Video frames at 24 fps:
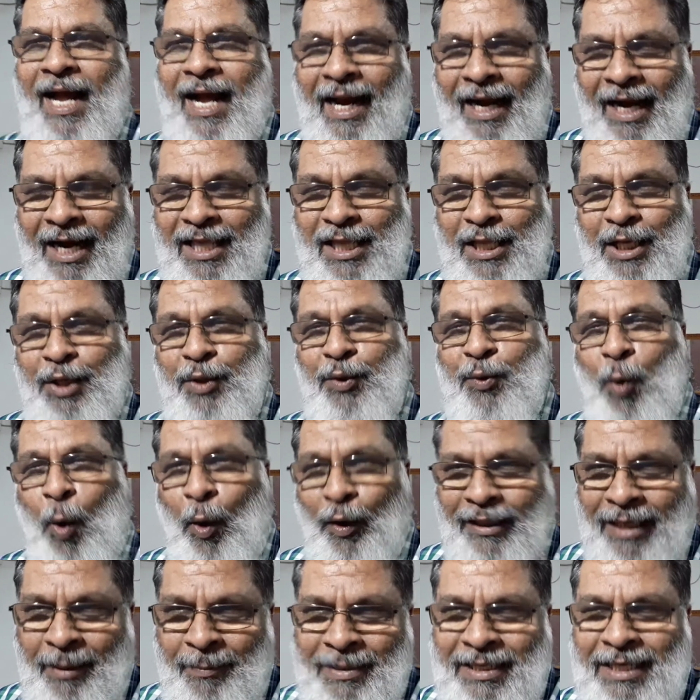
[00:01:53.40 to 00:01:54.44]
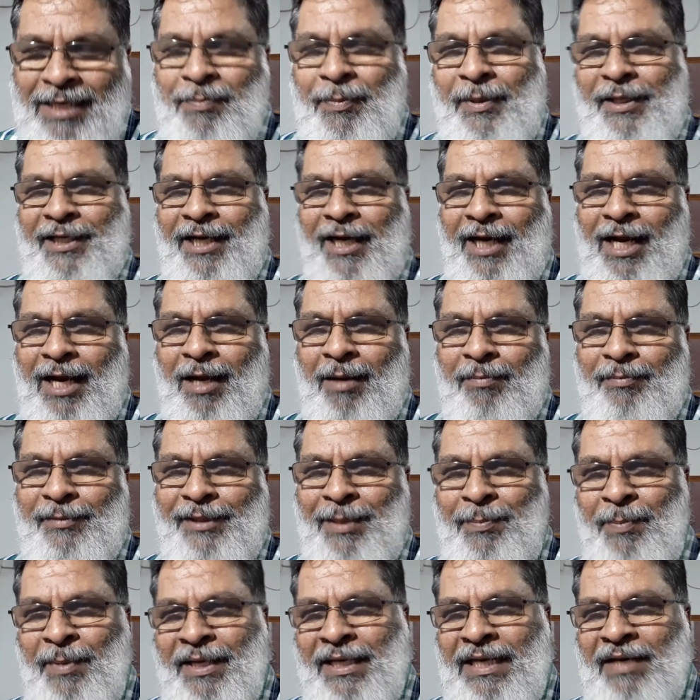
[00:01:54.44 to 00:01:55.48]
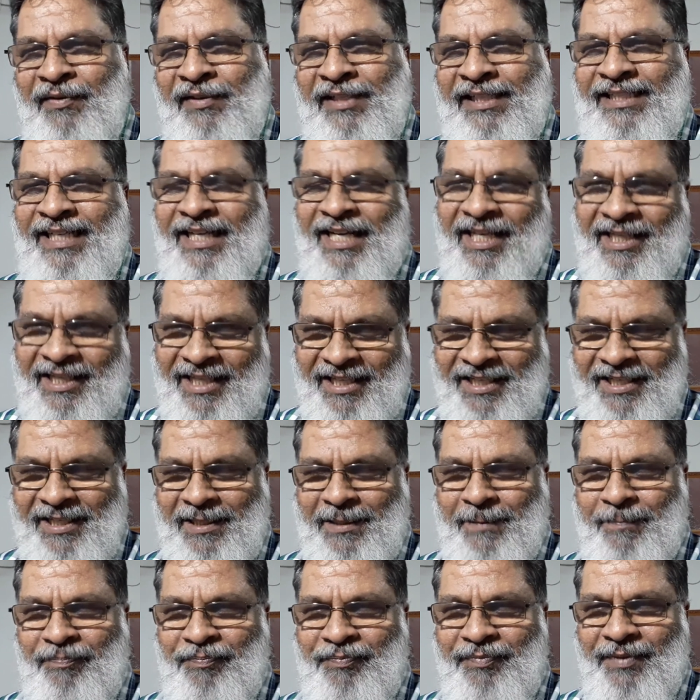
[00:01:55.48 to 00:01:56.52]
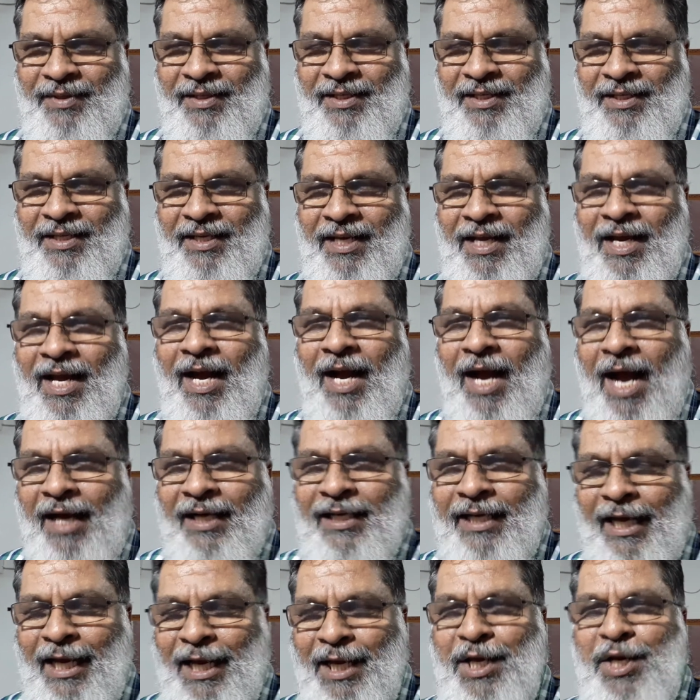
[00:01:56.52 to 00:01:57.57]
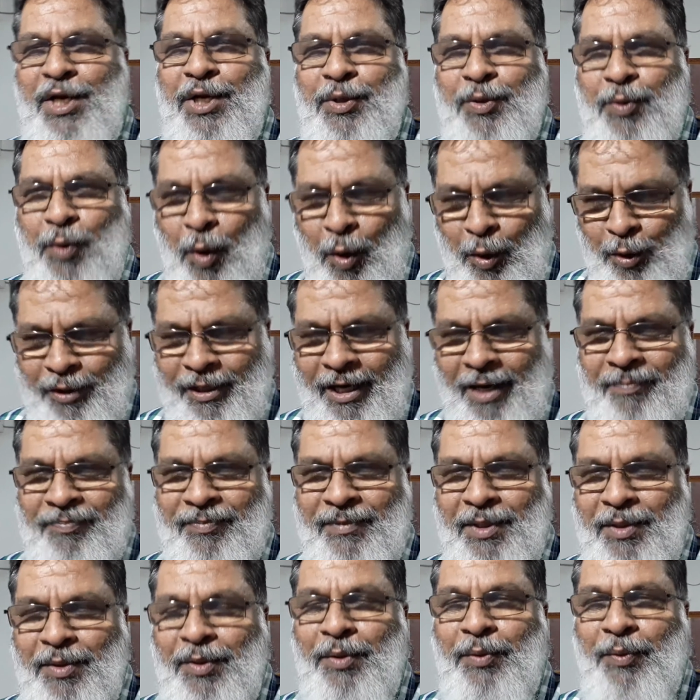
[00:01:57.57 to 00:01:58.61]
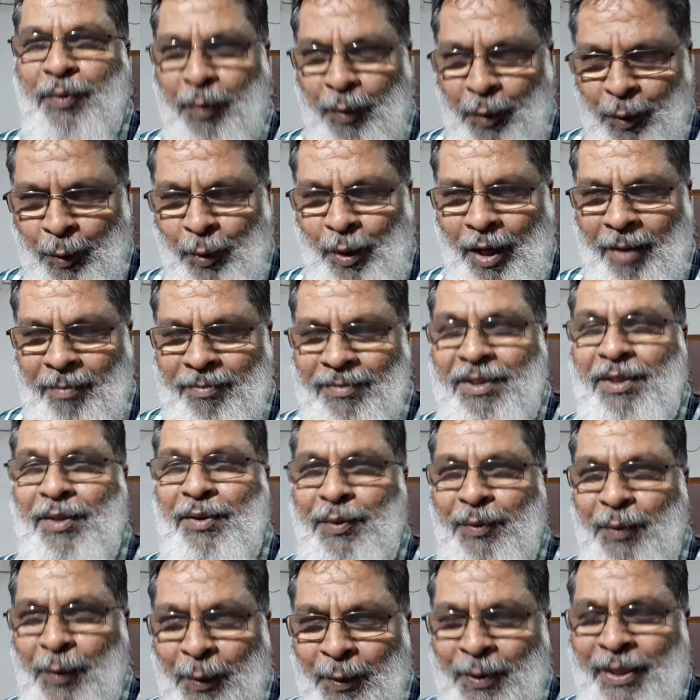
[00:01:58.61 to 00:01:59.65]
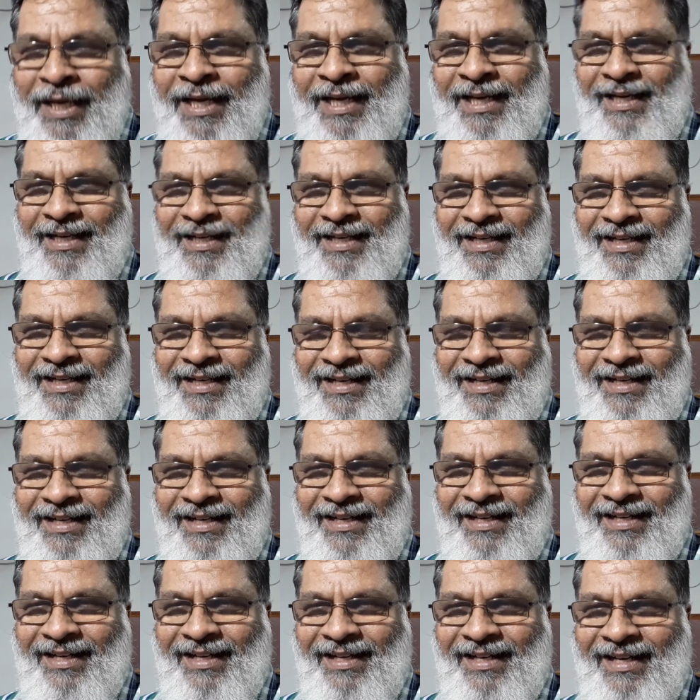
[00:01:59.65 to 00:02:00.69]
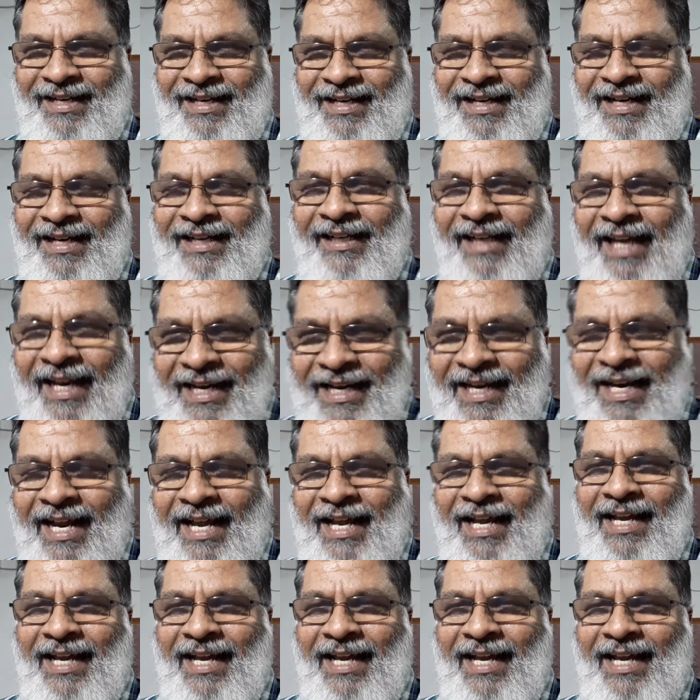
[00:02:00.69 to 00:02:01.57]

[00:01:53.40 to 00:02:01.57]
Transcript: அல்லது கோட்டம் என்று படிக்கலாம் இம் என்ற விகுதி சேர்த்து ஆக கோட்டம் கூடம் குடி என்ற